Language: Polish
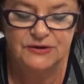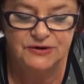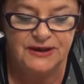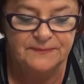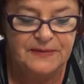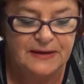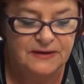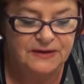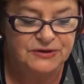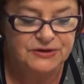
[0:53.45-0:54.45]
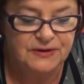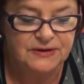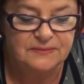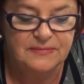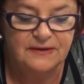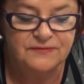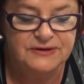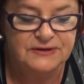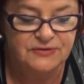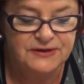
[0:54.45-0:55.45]
że jeszcze chyba
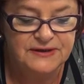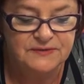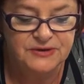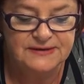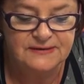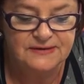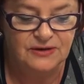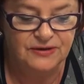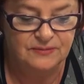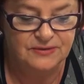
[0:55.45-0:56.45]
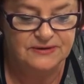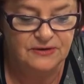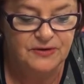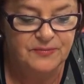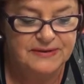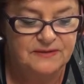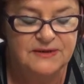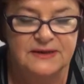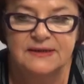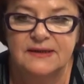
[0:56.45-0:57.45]
wszystko nie jest przesądzone, bo skoro pani
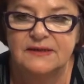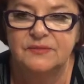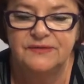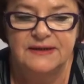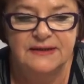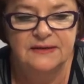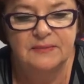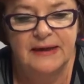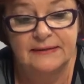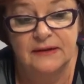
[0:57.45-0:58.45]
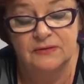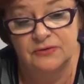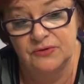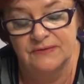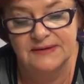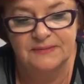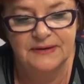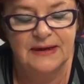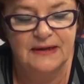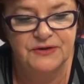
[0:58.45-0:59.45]
minister zapowiada debatę, o którą
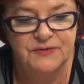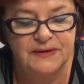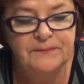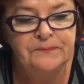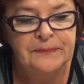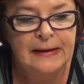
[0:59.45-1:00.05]
zabiegaliśmy,